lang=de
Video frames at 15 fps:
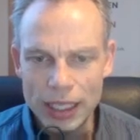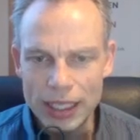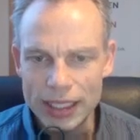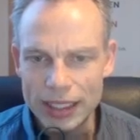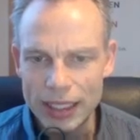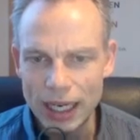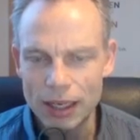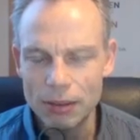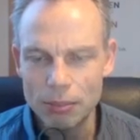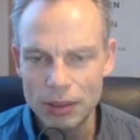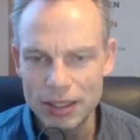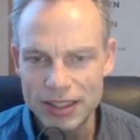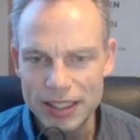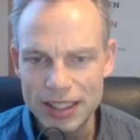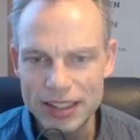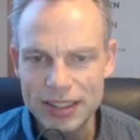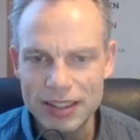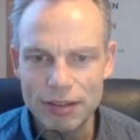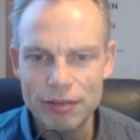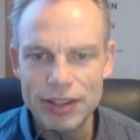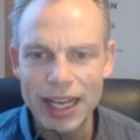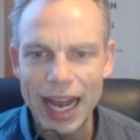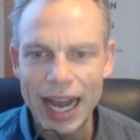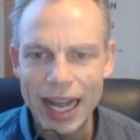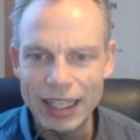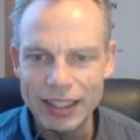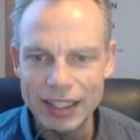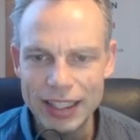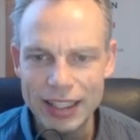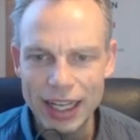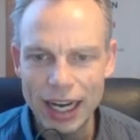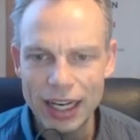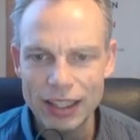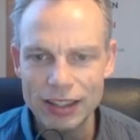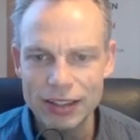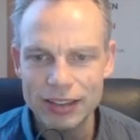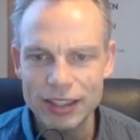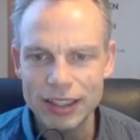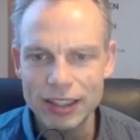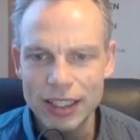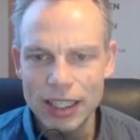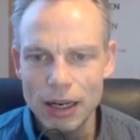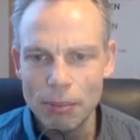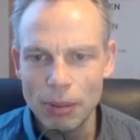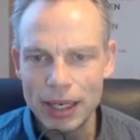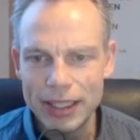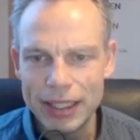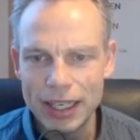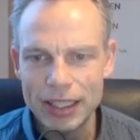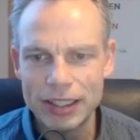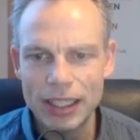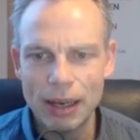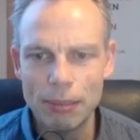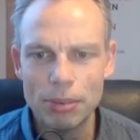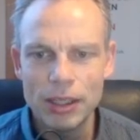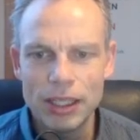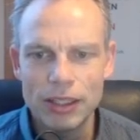Ja, man sieht es, wie angenagelt hier bei der knapp